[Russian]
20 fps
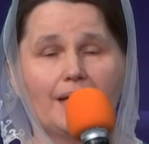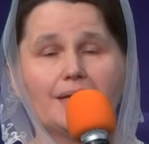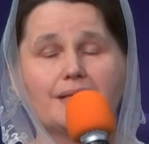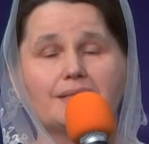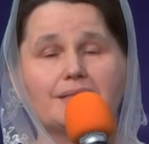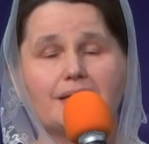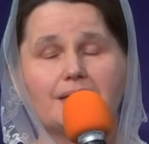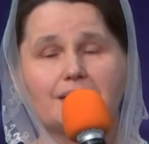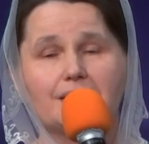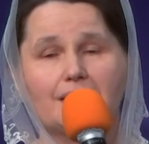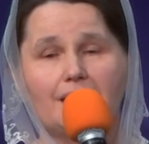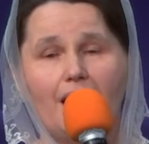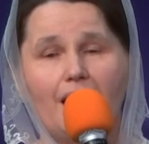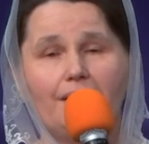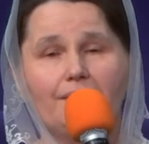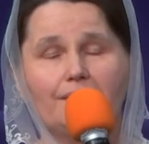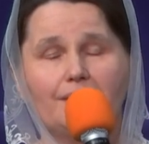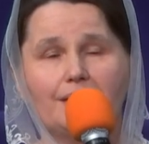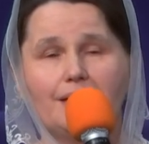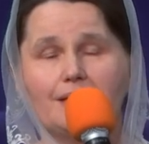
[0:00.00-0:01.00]

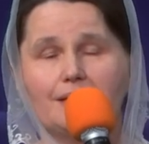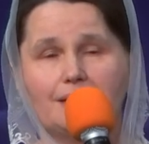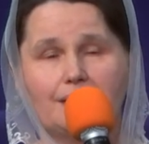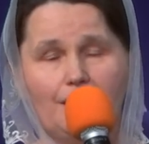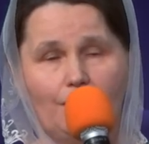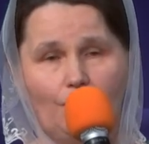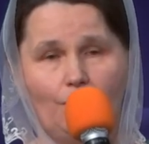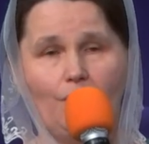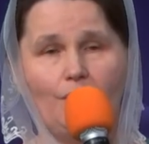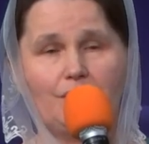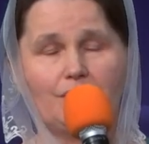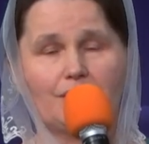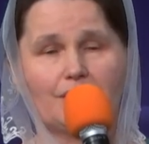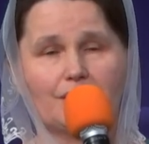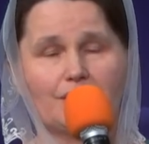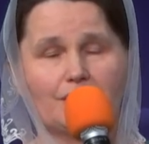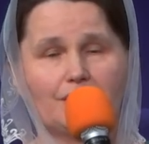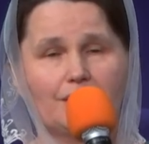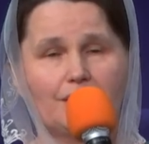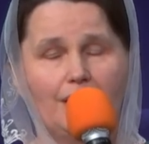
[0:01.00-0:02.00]
Составь, если
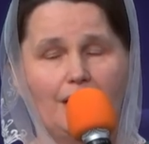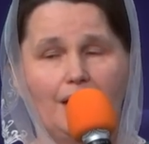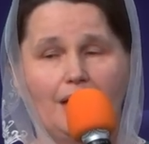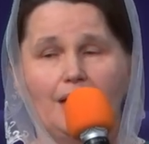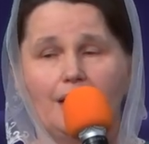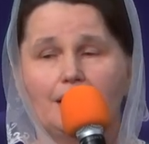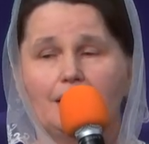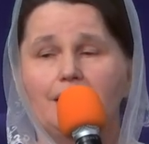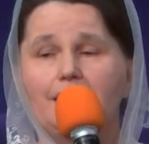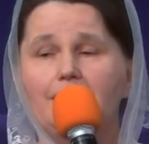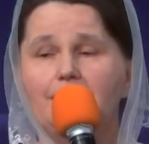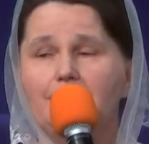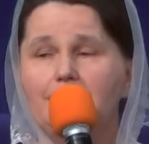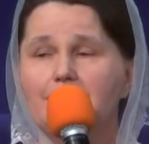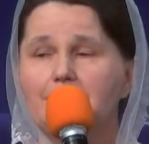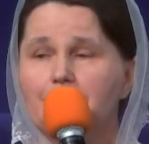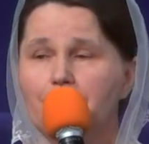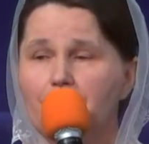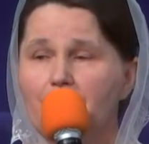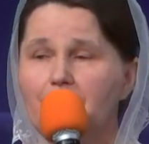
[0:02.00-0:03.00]
хочешь, длинный
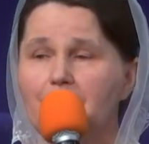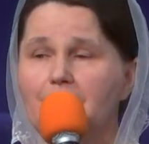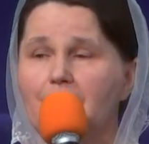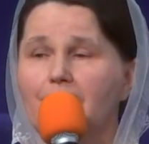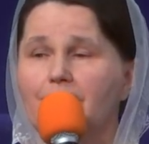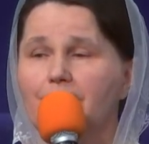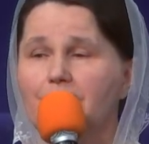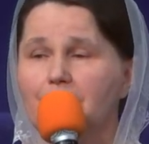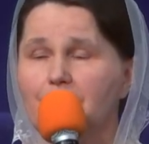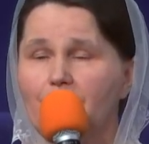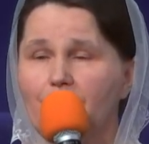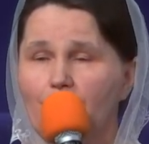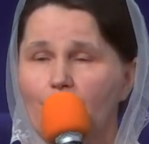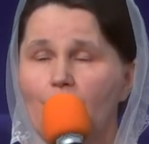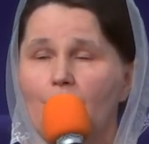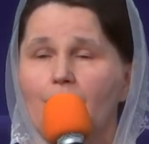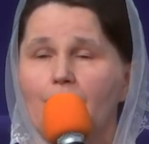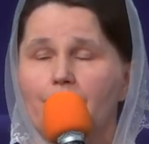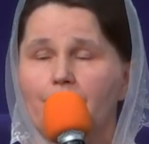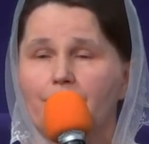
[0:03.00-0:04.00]
список
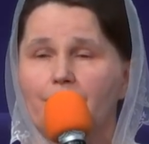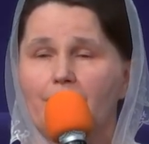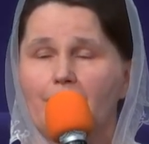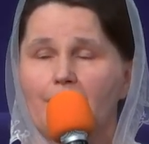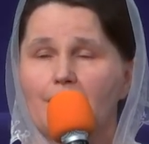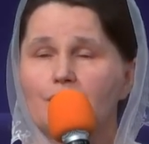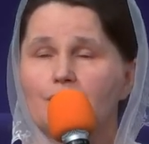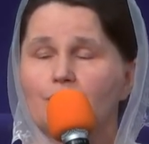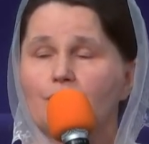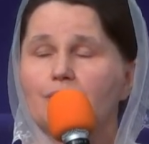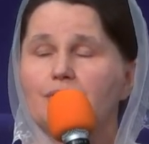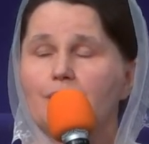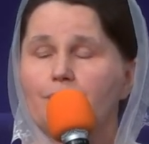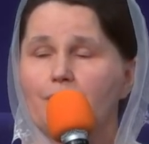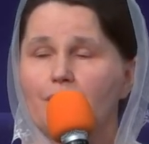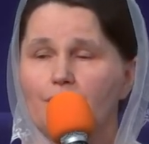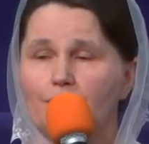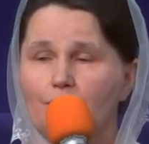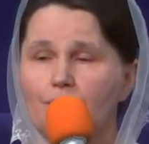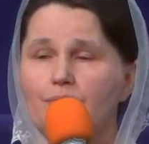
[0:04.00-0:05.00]
всего, что
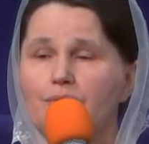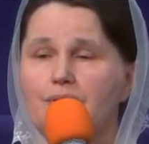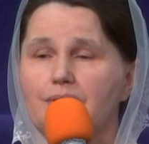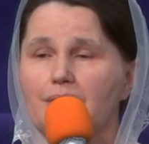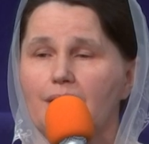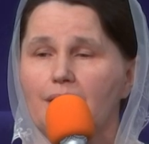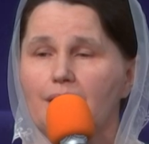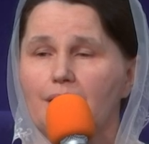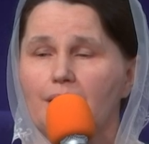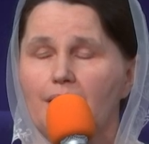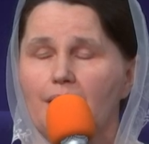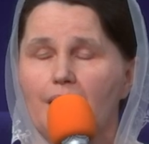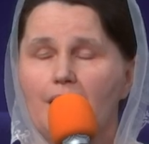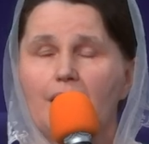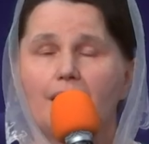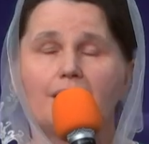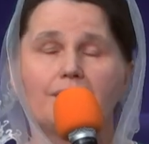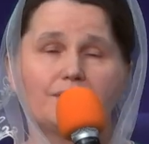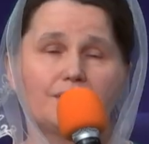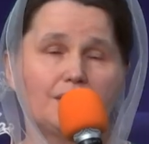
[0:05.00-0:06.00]
тебе нужно,
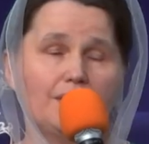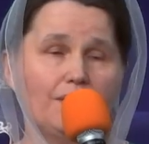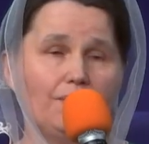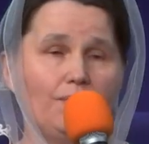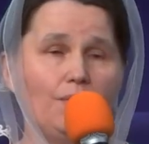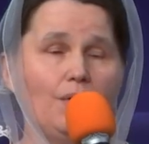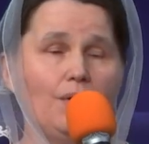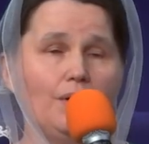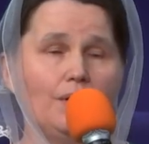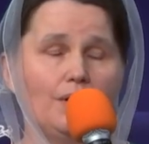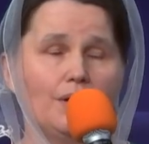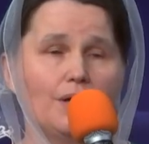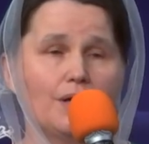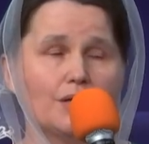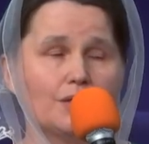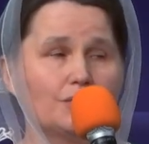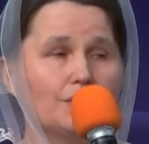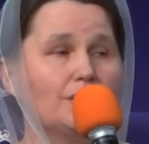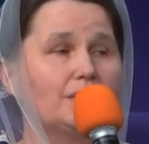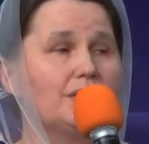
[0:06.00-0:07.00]
всего,
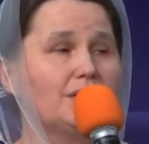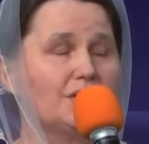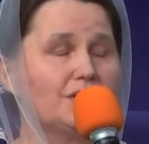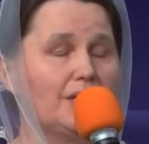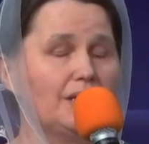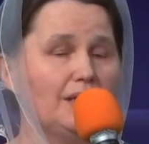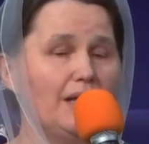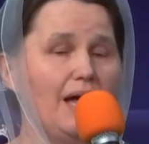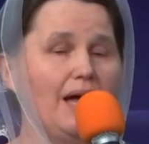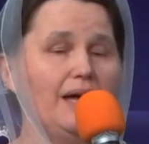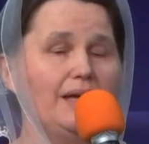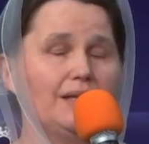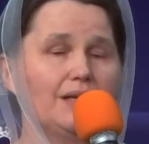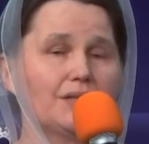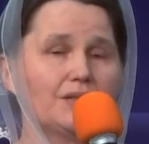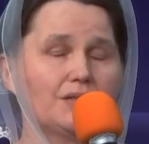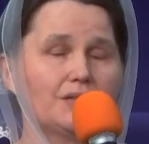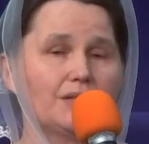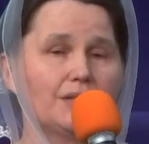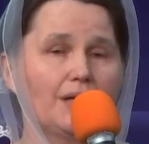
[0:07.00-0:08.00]
что ты
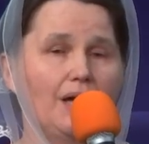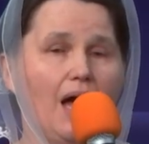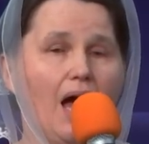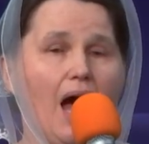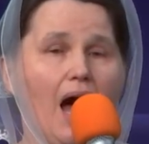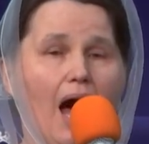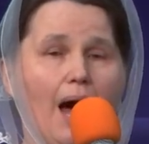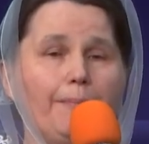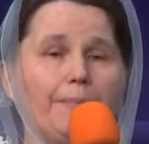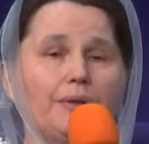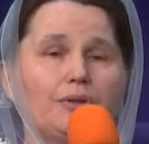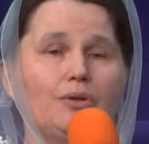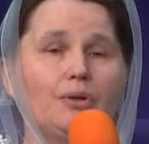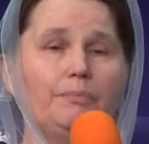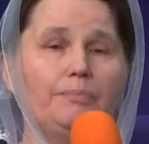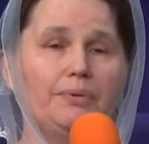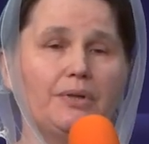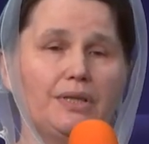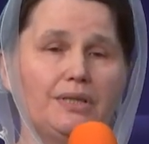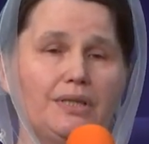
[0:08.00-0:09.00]
желаешь, а
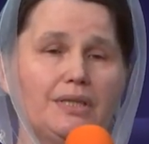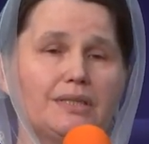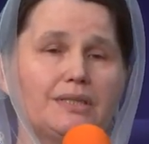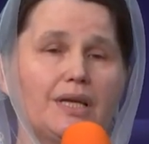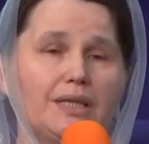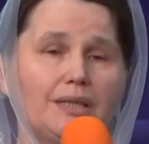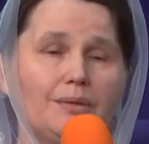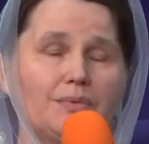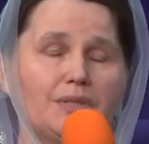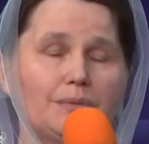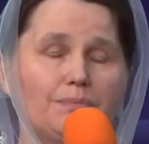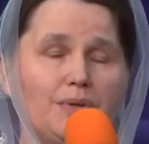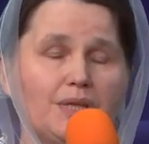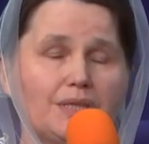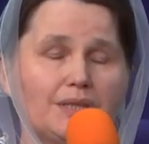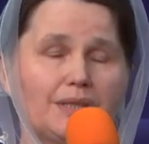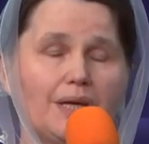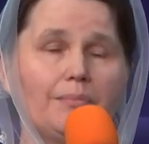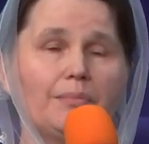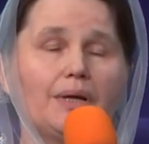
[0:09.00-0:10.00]
потом приди с этим
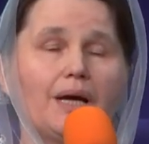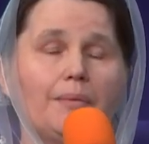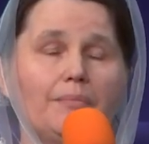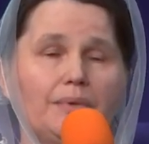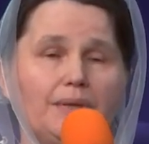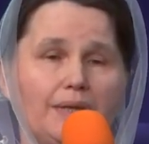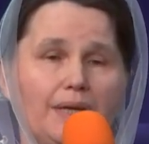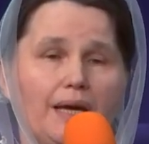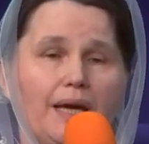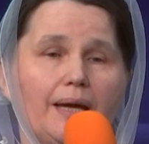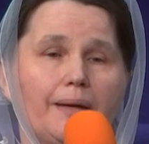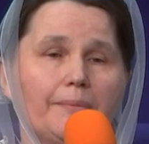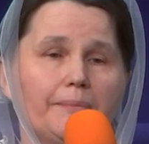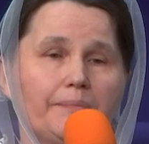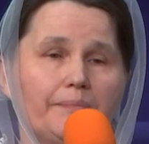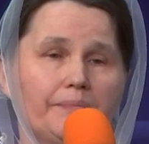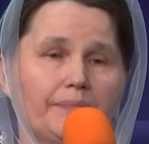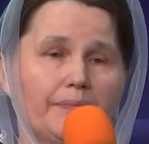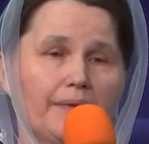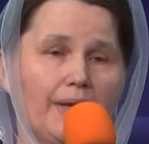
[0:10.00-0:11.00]
списком ко мне –
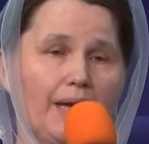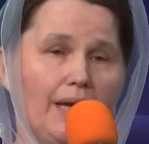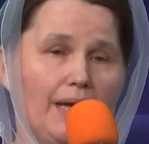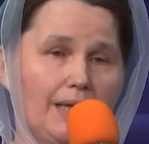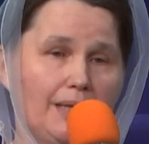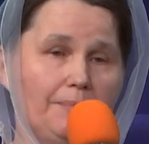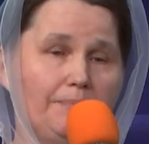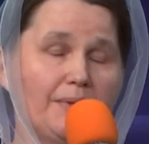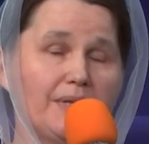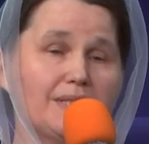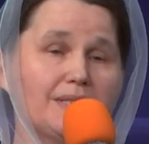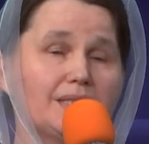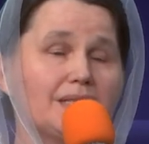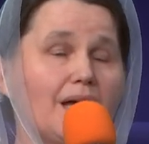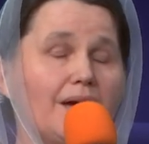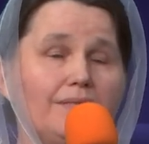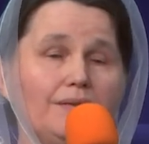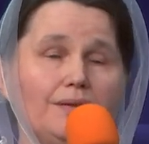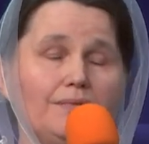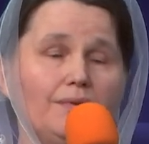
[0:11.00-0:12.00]
и
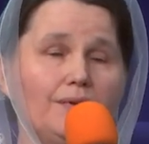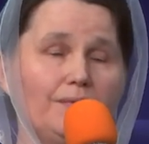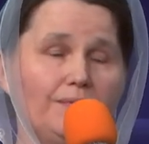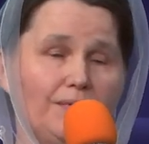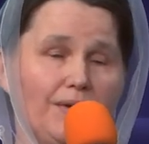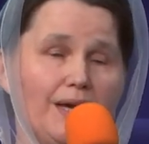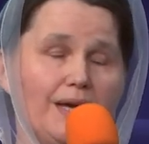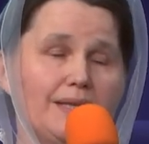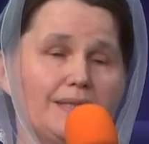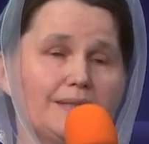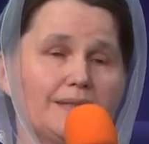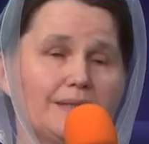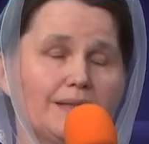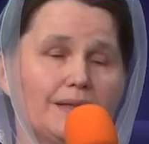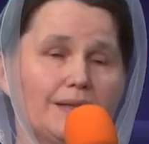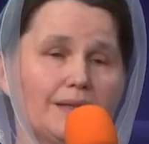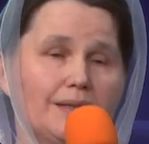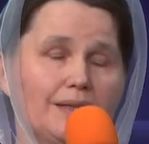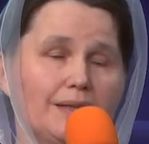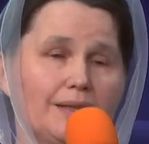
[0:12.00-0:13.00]
представь его весь,
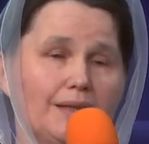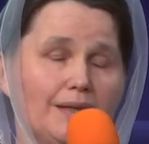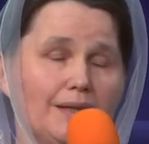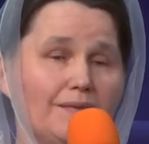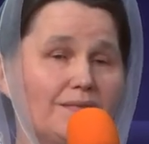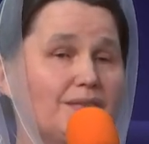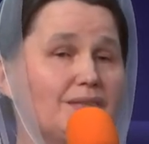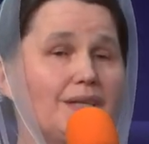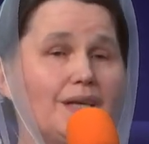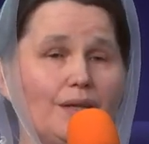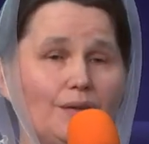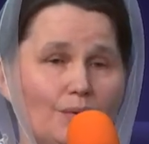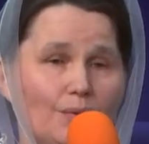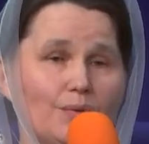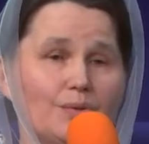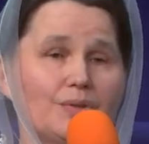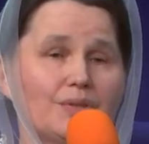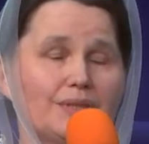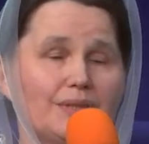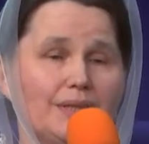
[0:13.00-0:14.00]
все
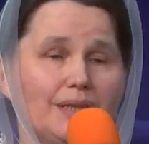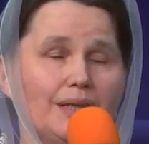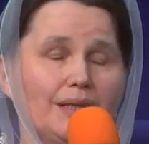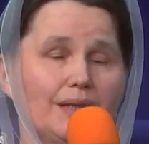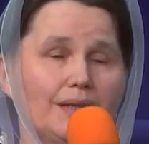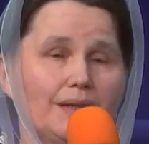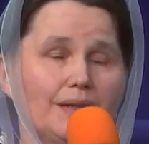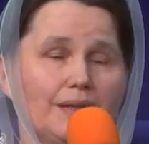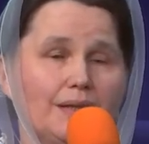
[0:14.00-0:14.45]
нужды